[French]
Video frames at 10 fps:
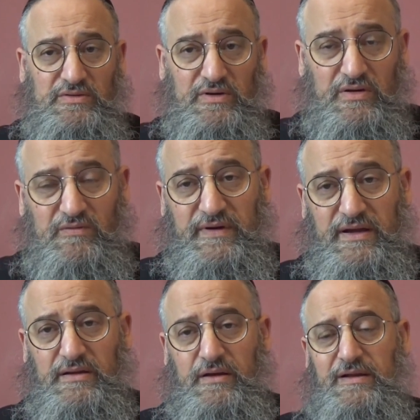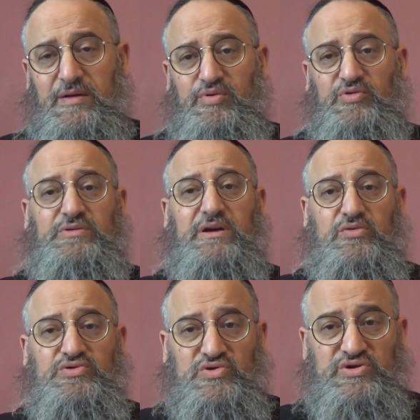Réhouven pour tout à
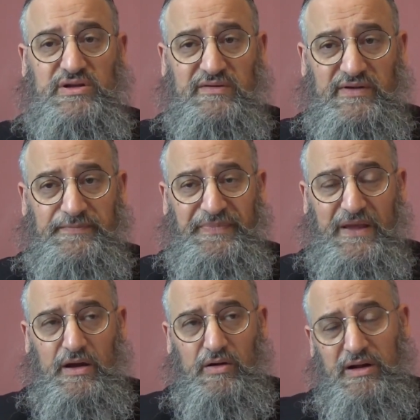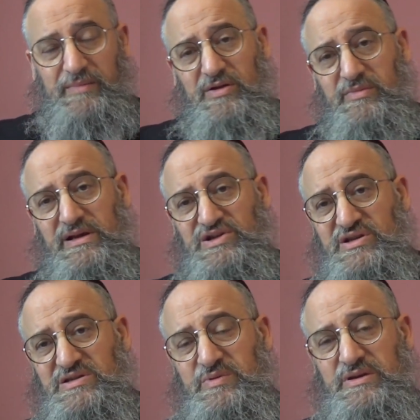coup changer d'avis Alors là-bas, le Midrash
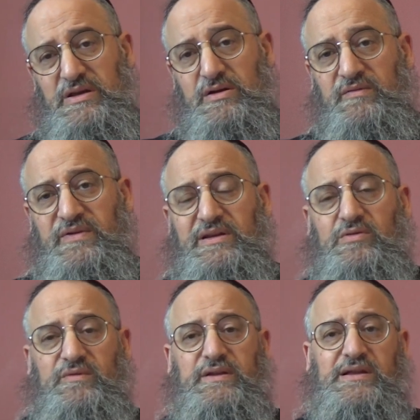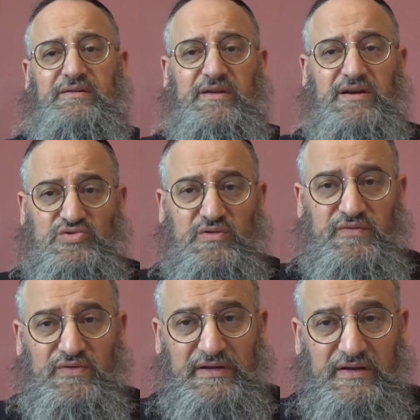d'expliquer qu'en fait Réhouven, il avait un jour
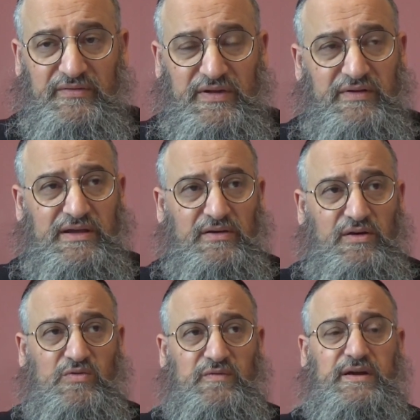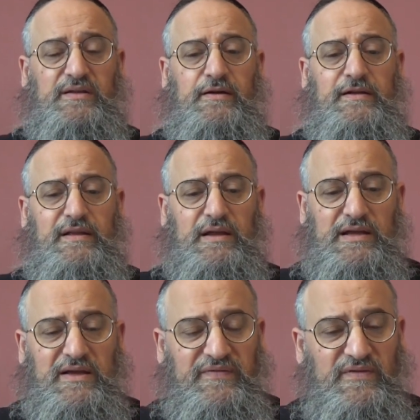fauté. Vous savez que Réhouven,
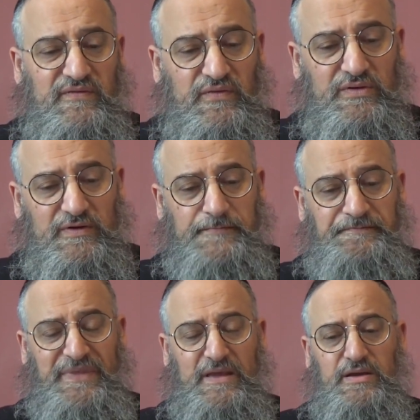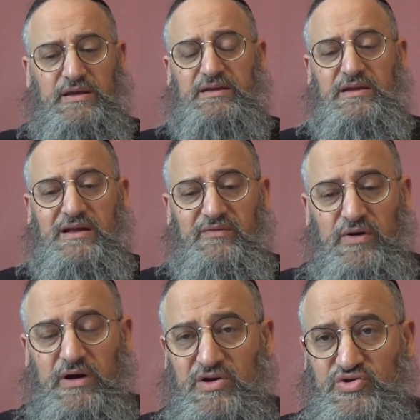il a fait une faute qui était
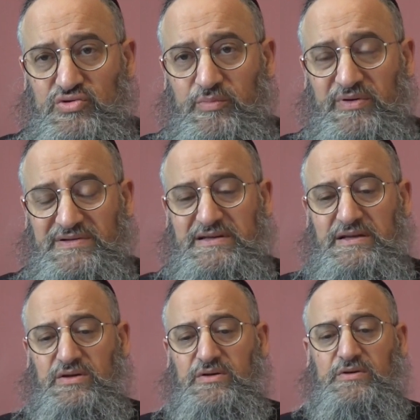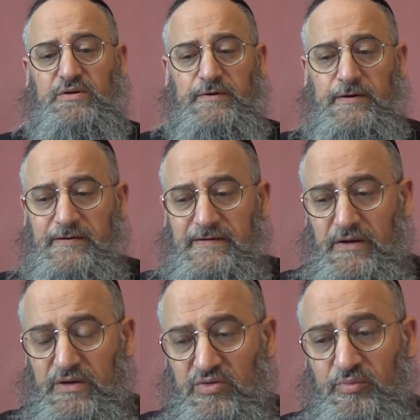d'avoir un jour pensé que
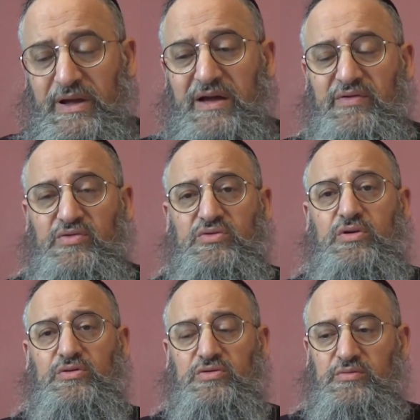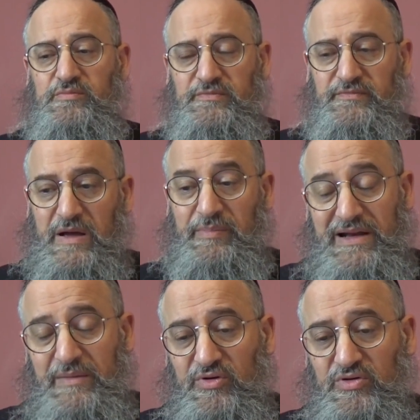euh, son père avait eu tort, de, après
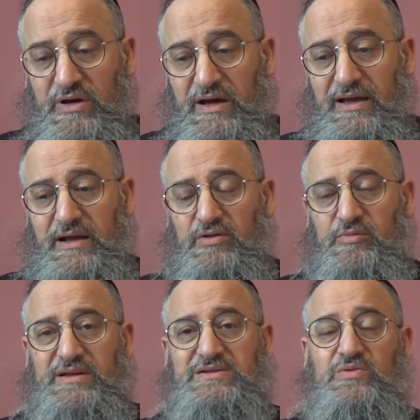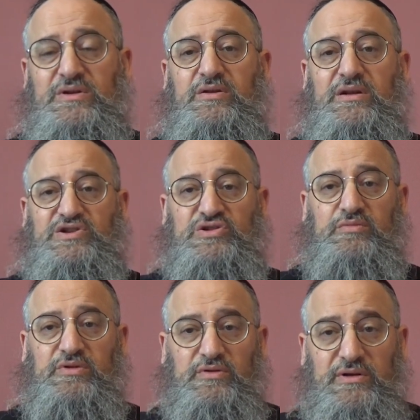la mort de Rachel, de mettre son lit dans la
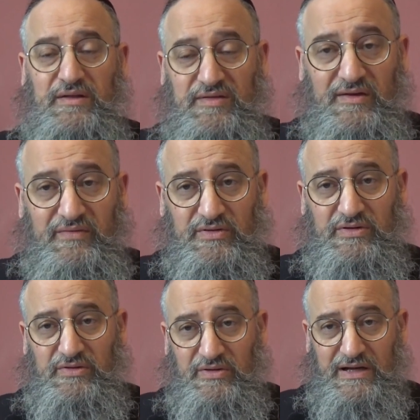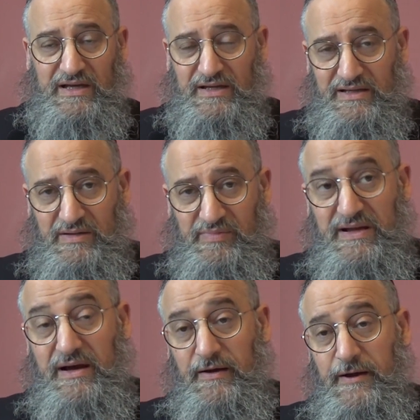chambre de la servante de Rachel, qui était
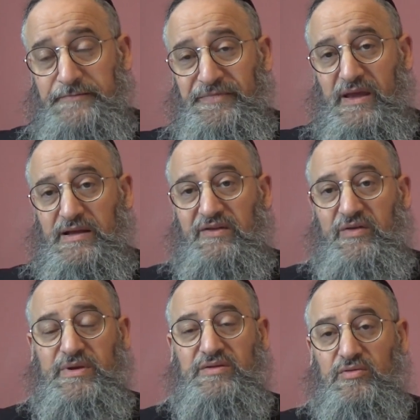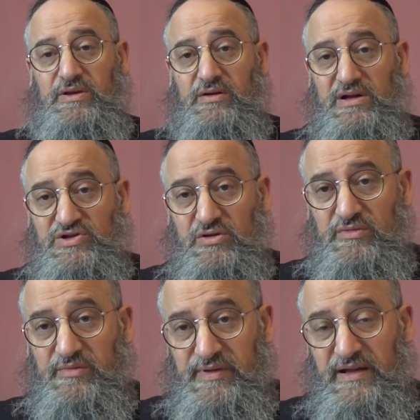Bila. Il avait mis son lit dans la chambre
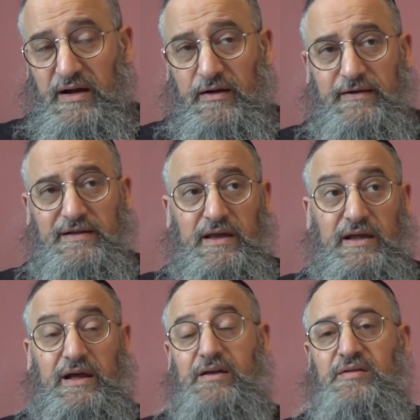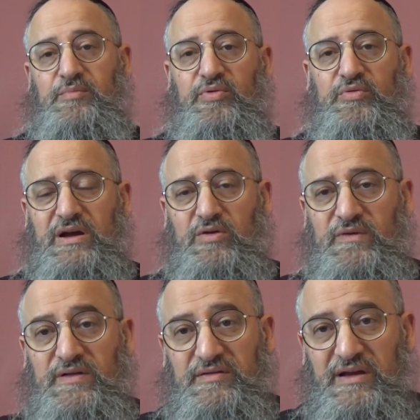de Bilha. Et là, c'est pour lui,
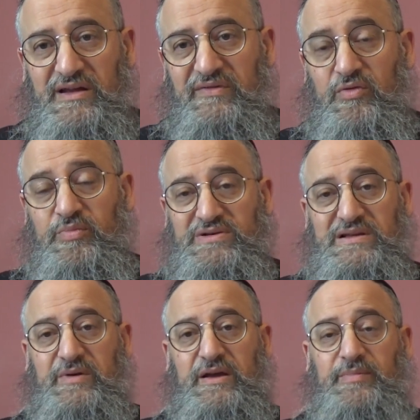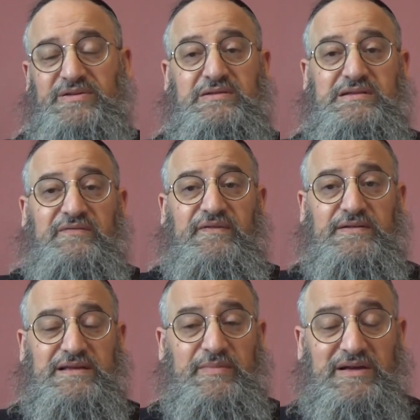Réhouven, c'était un affront pour sa mère, parce que sa,
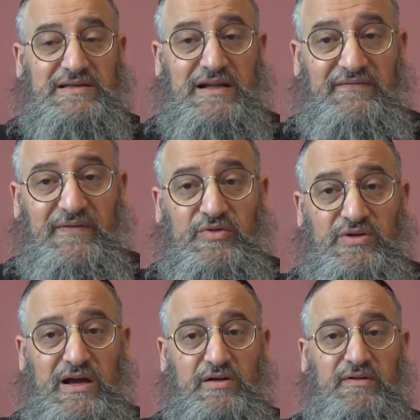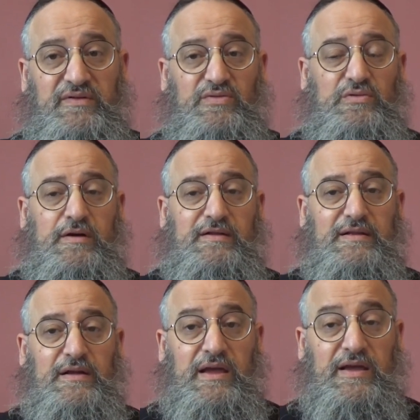mère, c'était la femme de Yaakov Avinu.
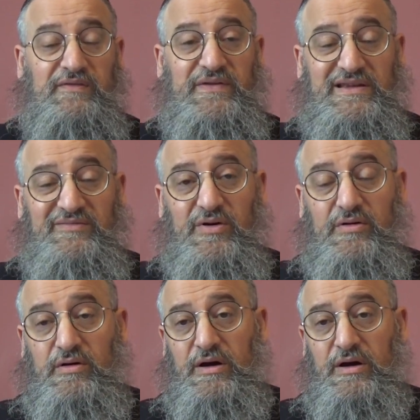Et effectivement,